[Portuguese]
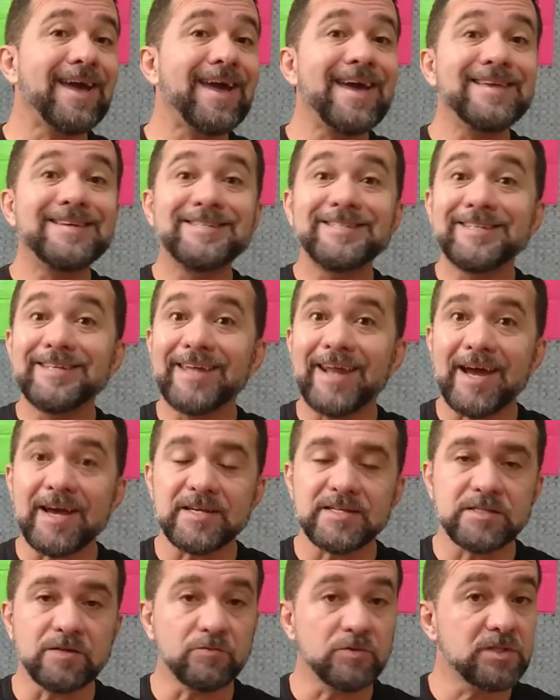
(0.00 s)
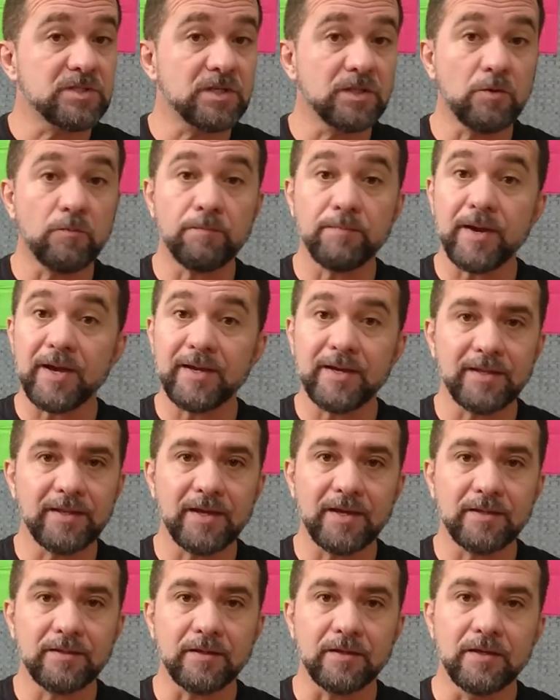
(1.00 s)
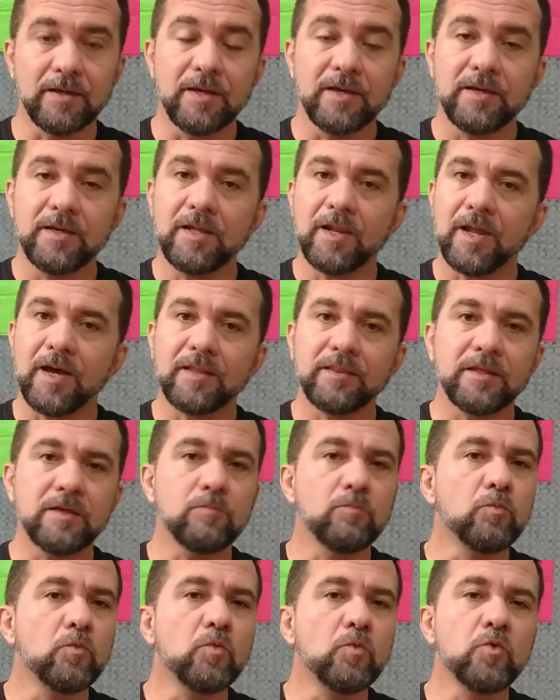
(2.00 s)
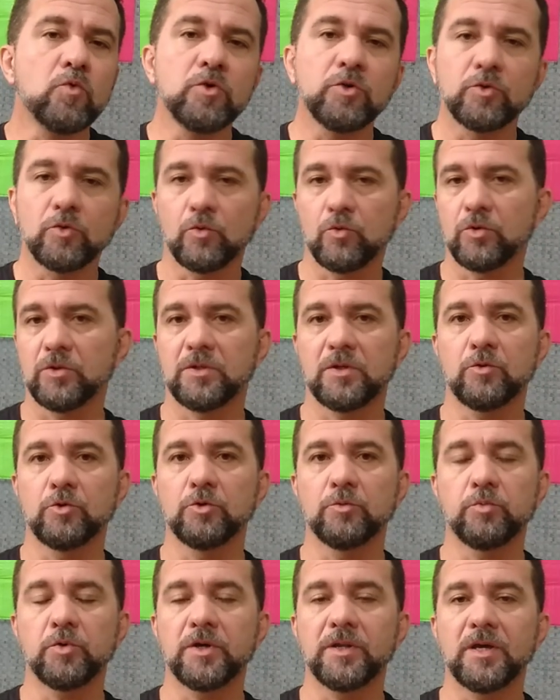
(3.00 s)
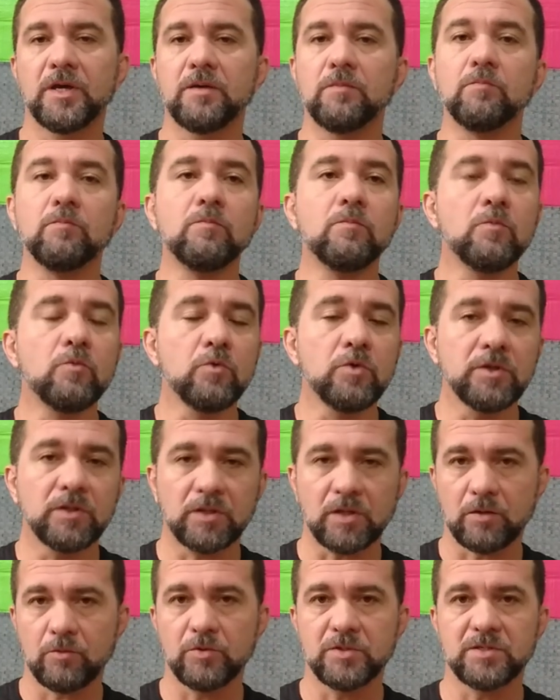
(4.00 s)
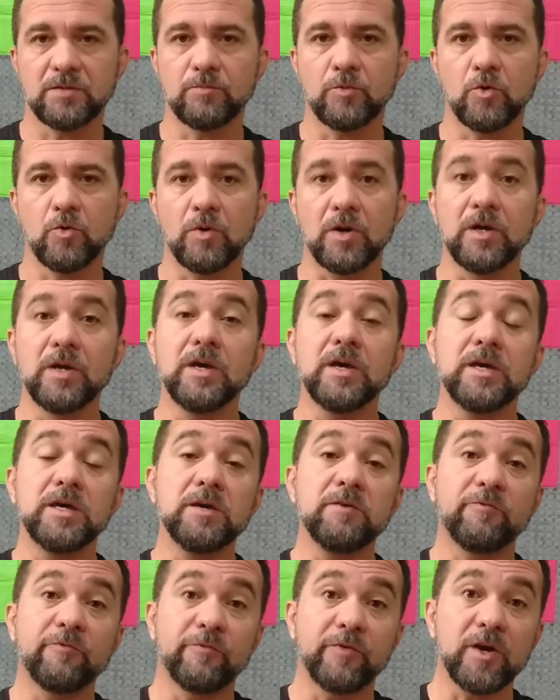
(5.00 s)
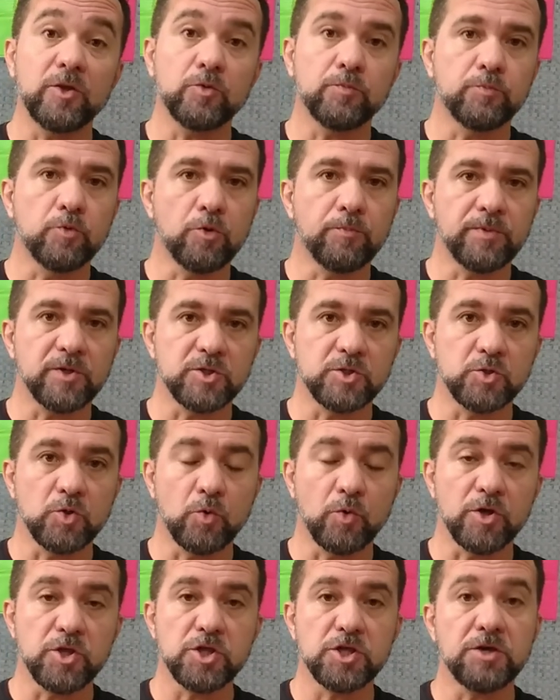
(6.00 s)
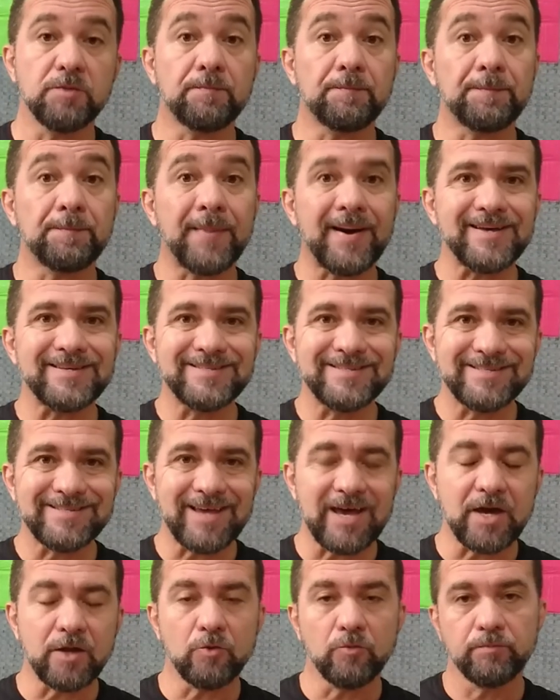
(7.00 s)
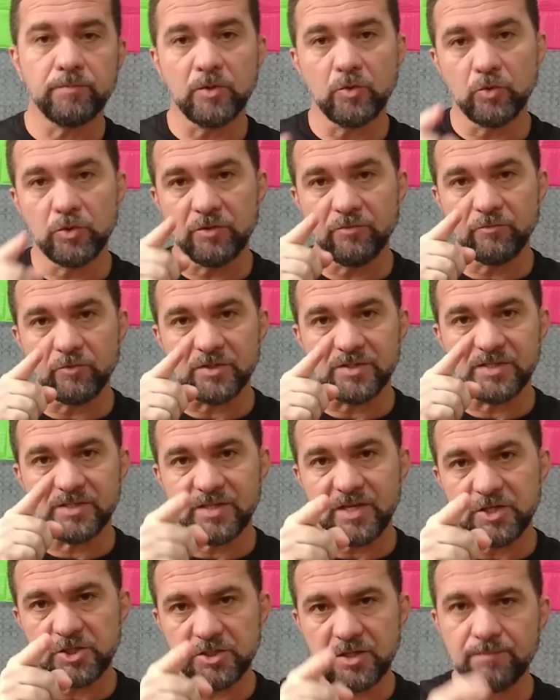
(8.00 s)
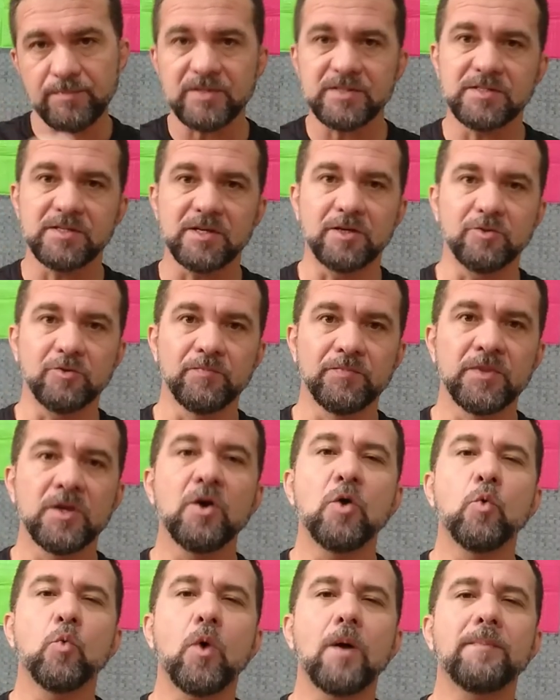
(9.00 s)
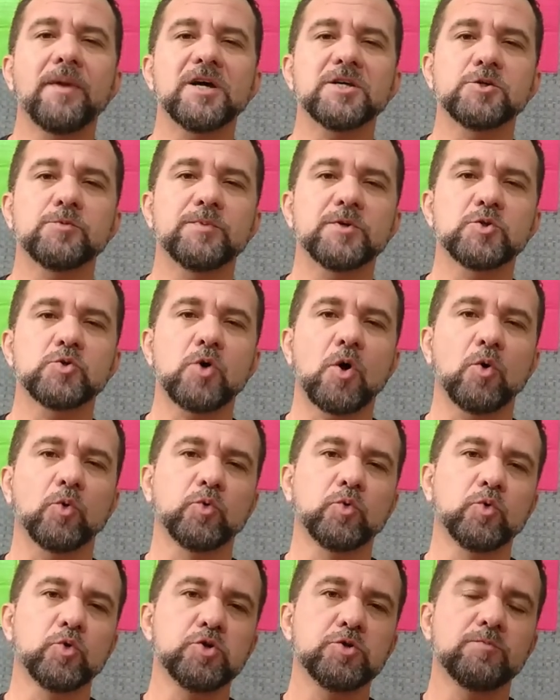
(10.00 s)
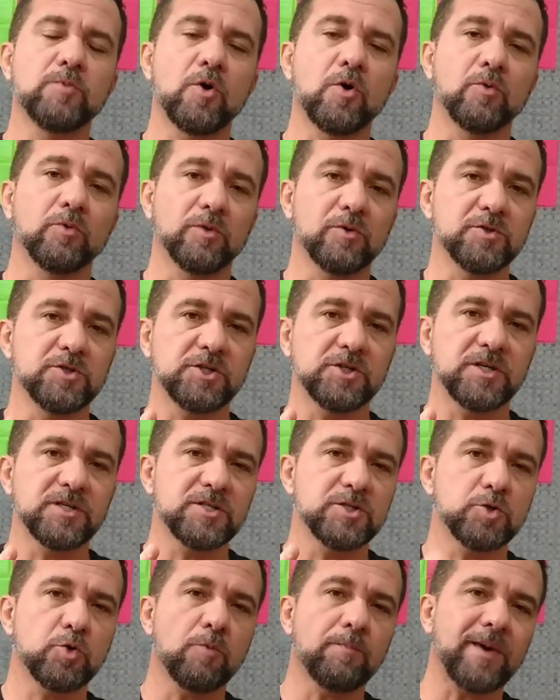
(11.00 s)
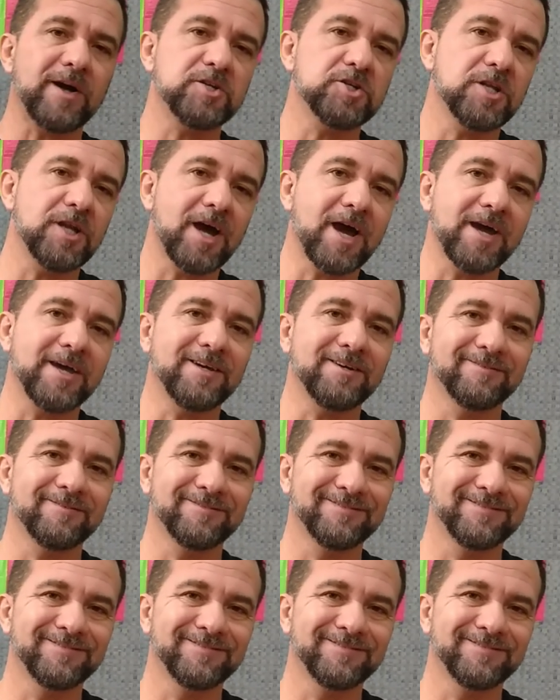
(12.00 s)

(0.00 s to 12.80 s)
É de graça, você não paga nada. E lá tem muito conteúdo para o Enem, muita coisa boa. E feito por pessoas que passaram pelo que você está passando. Um abraço, pessoal. Tudo de bom. Não esqueça de compartilhar, hein?